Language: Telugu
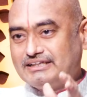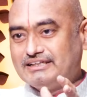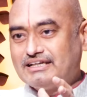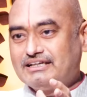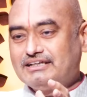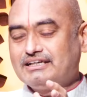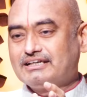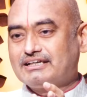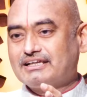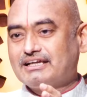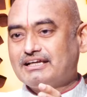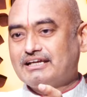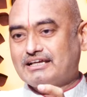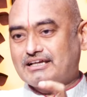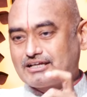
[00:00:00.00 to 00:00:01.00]
ఇదేంటంటే
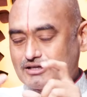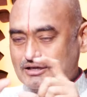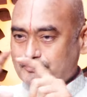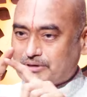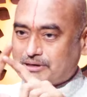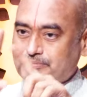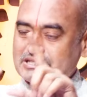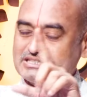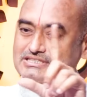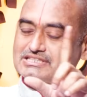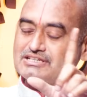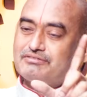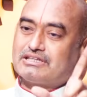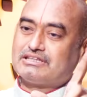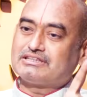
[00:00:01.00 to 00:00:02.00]

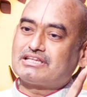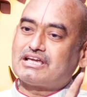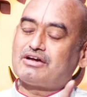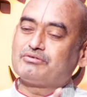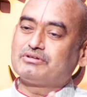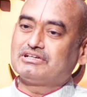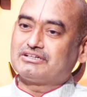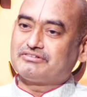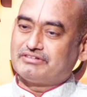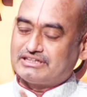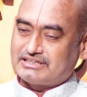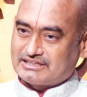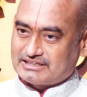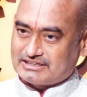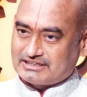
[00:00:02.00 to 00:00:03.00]
ప్రపంచమంతా
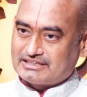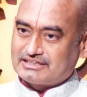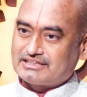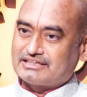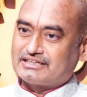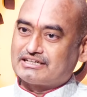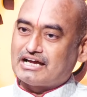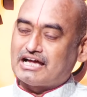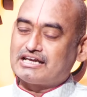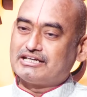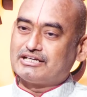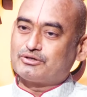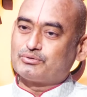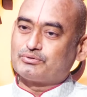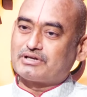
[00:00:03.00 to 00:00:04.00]
ఉన్నటువంటి
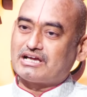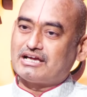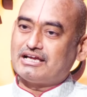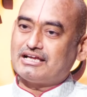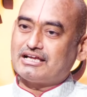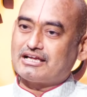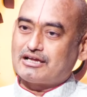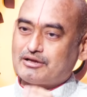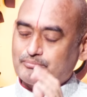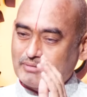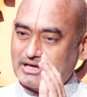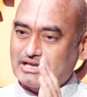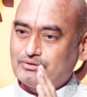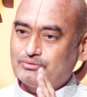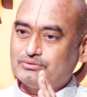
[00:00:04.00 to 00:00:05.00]
గాలిని కూడా
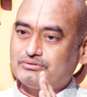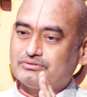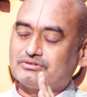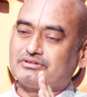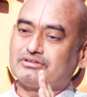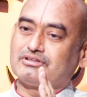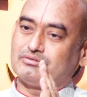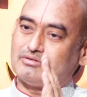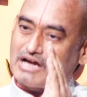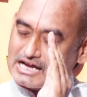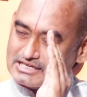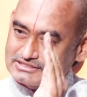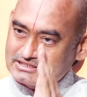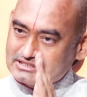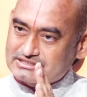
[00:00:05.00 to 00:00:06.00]
మనం
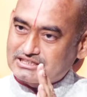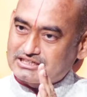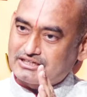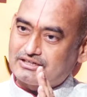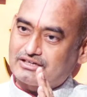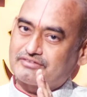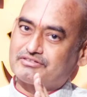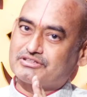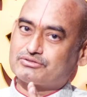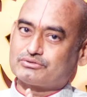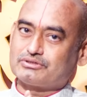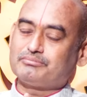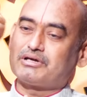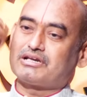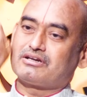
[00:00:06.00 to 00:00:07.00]
ఆక్సిజన్ సిలిండర్లోకి
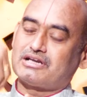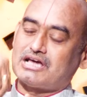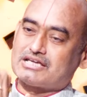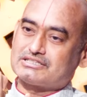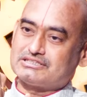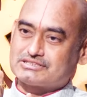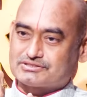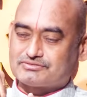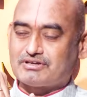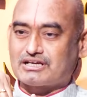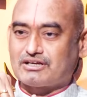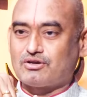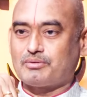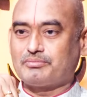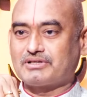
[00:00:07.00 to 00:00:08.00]
వెచ్చుకుని మనం నాజిల్స్ ద్వారా
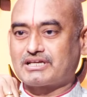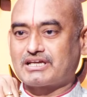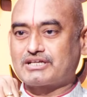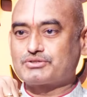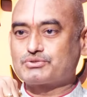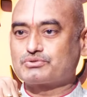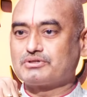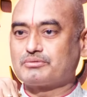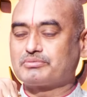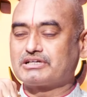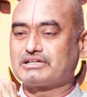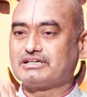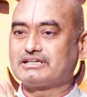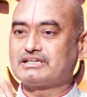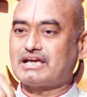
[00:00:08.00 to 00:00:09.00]
లోపలికి ఎక్కించుకున్నప్పుడు
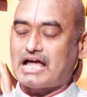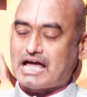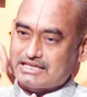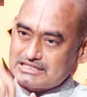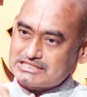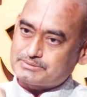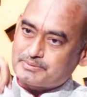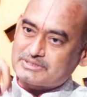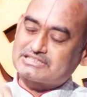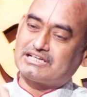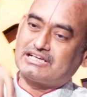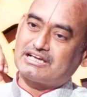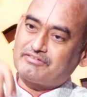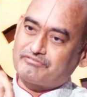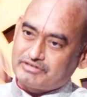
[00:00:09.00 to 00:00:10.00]
ఏంటంటే అది
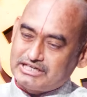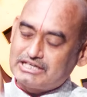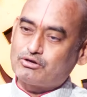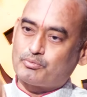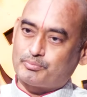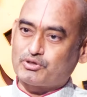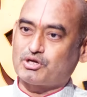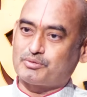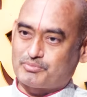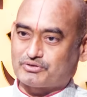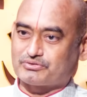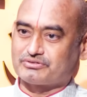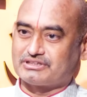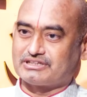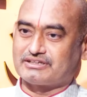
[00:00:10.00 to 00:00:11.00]
స్పెషల్గా వీడికి
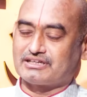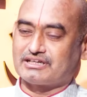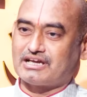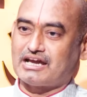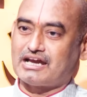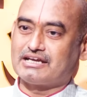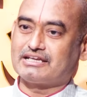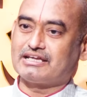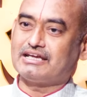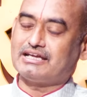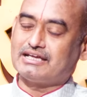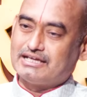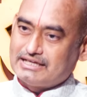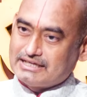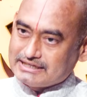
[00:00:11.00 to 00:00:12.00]
ఉపయోగపడుతుంది అంటే
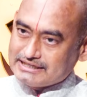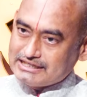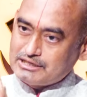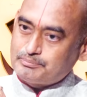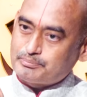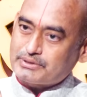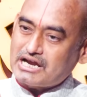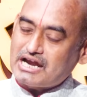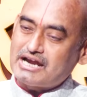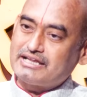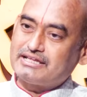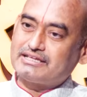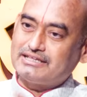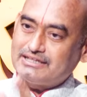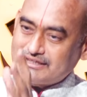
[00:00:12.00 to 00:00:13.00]
ఈ
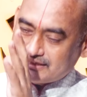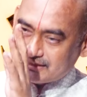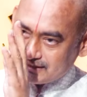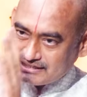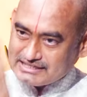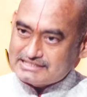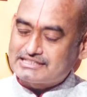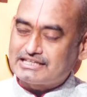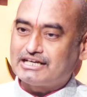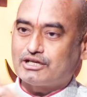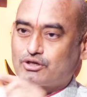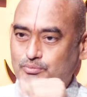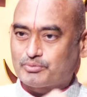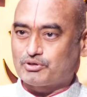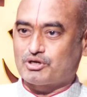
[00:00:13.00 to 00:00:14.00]
ప్రాణికి ఈ
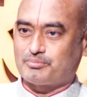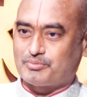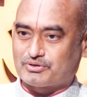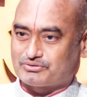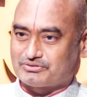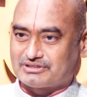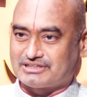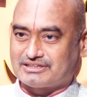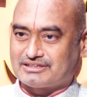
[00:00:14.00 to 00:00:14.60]
సిలిండర్ ఉపయోగపడుతుంది